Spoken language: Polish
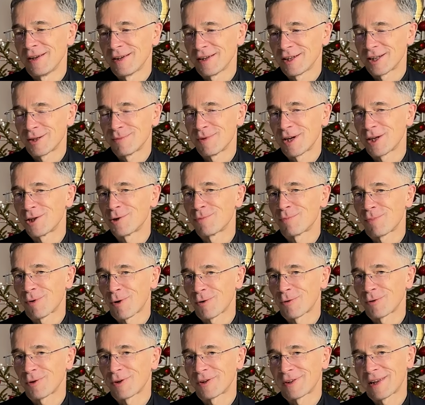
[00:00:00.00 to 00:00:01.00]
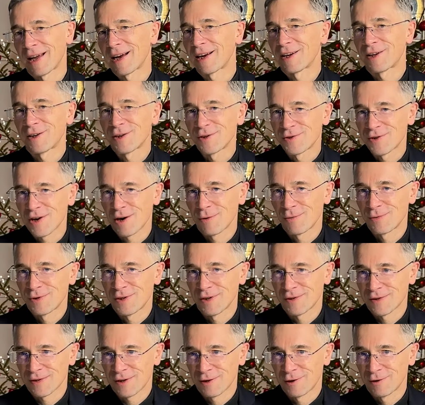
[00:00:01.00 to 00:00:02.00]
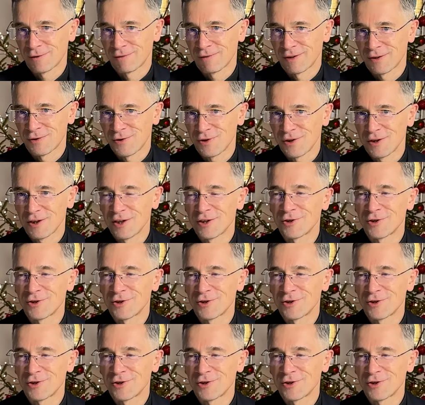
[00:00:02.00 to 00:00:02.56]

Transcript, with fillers: gdyby jakiś prorok tak chciał się zachować,